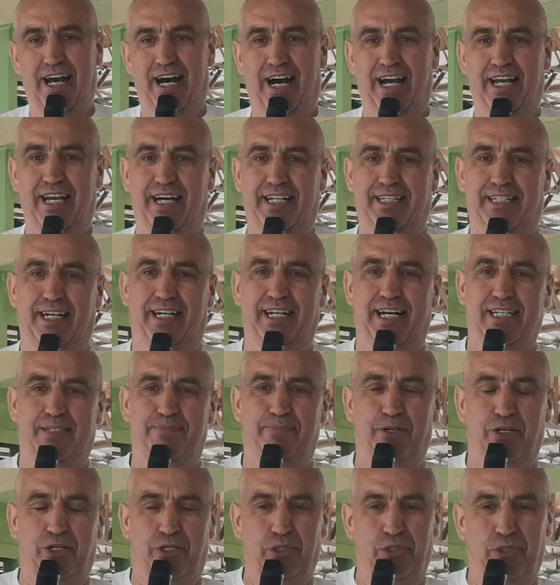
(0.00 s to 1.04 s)
A ja teraz
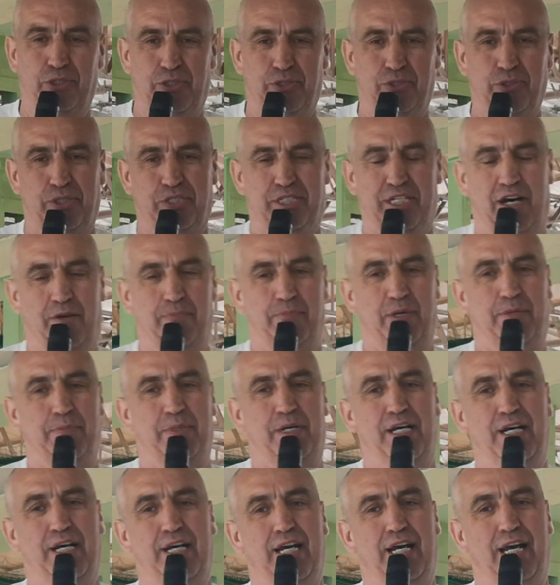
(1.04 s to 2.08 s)
pokrótku
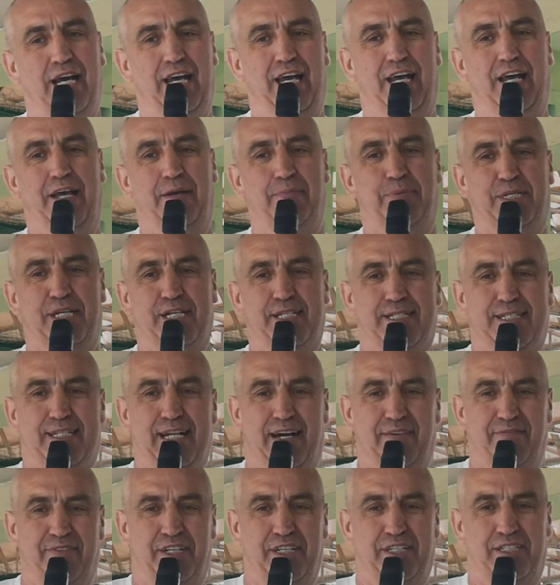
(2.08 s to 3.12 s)
chciałbym e,
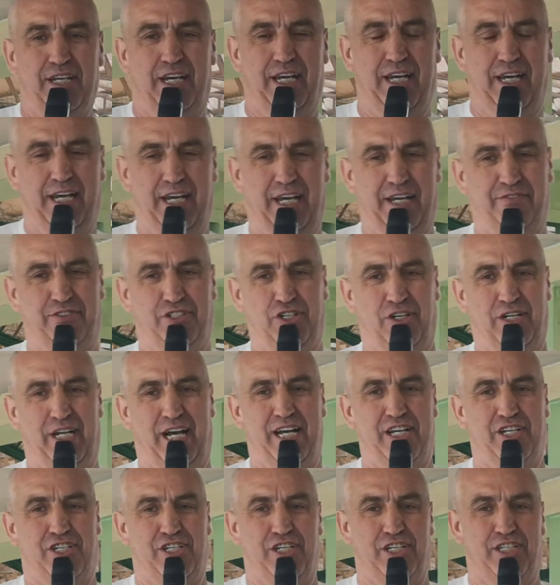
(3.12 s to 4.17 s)
przedstawić e,
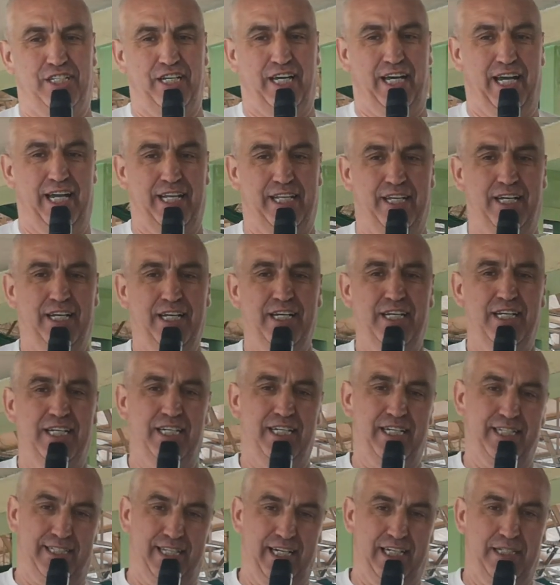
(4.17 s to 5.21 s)
wczorajszy dzień.
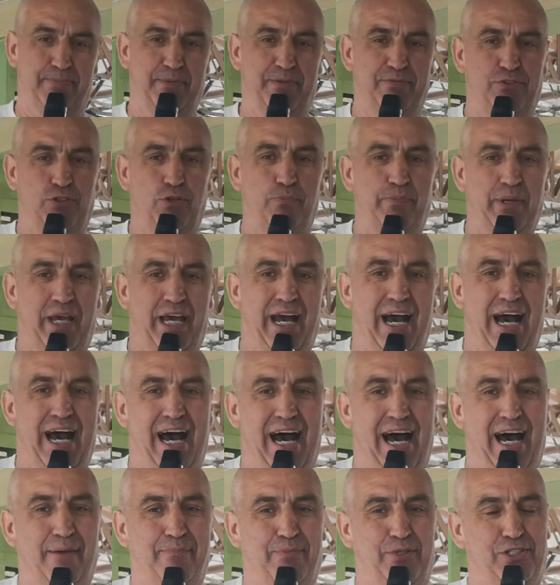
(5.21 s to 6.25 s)
Jesteśmy w grupie
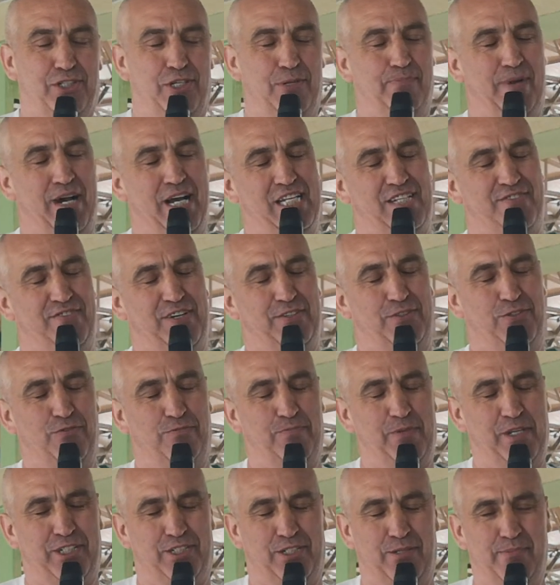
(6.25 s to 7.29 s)
A, proszę Państwa. Tu w
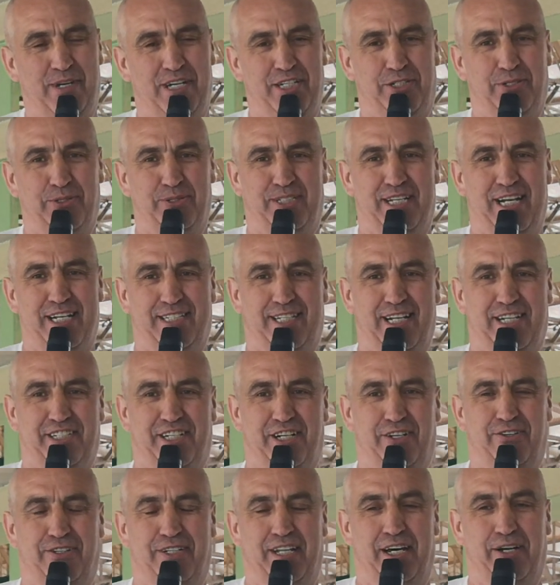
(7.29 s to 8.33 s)
pierwszym meczu Został
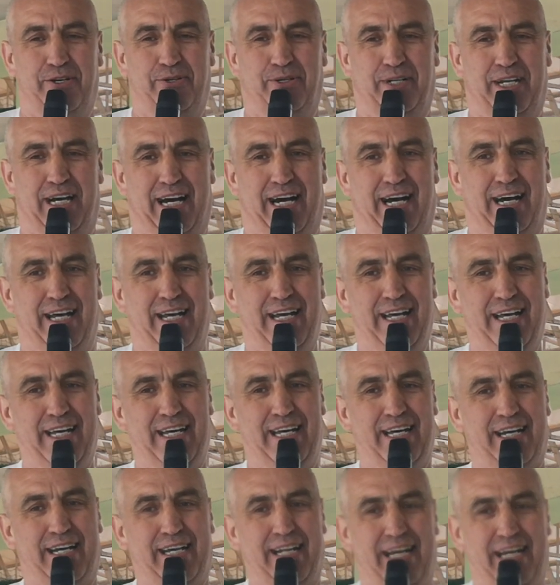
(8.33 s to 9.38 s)
Zielona Góra
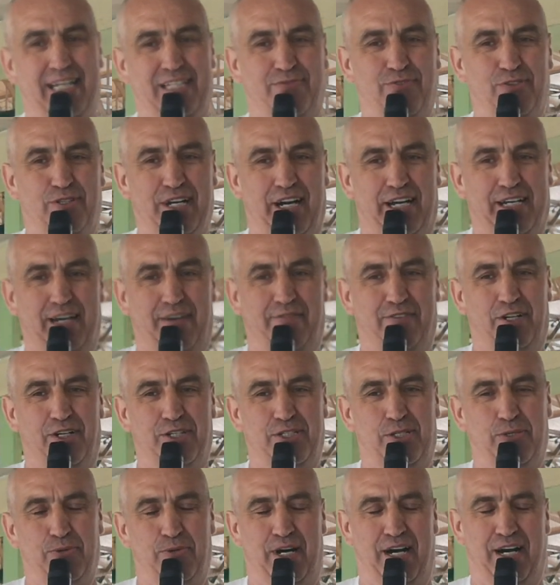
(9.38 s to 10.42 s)
gra z WKK
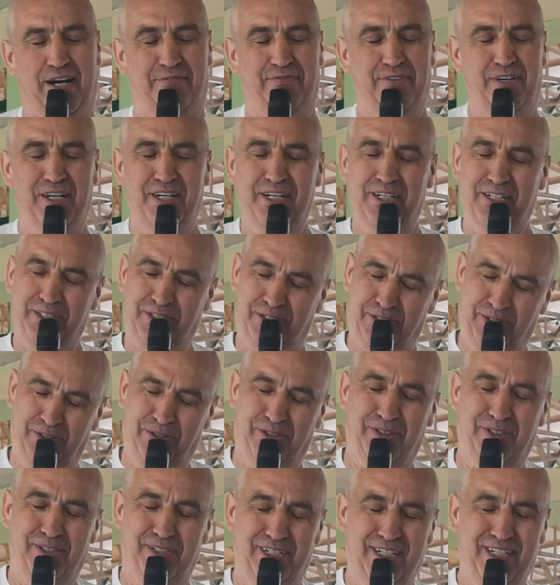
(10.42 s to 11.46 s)
Wrocław.
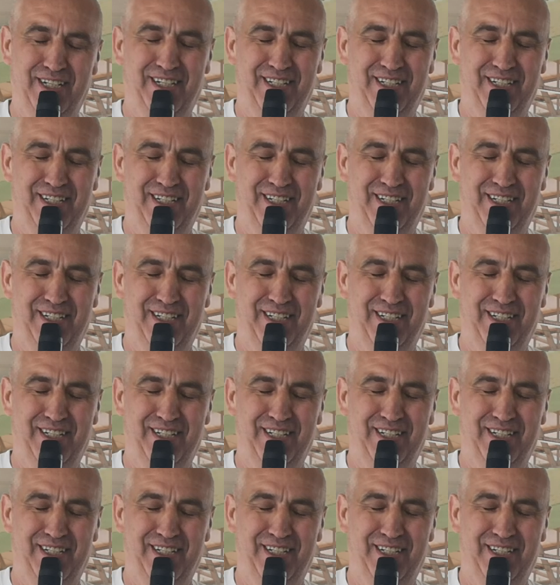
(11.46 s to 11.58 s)
Tu